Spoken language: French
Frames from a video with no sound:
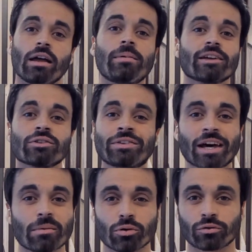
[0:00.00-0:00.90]
eh bien dans
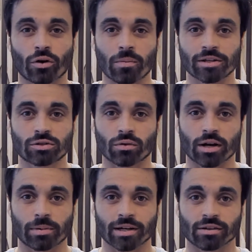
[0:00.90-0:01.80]
très peu de formations, elle est
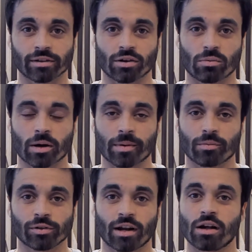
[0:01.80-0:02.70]
présentée en prépa mentale.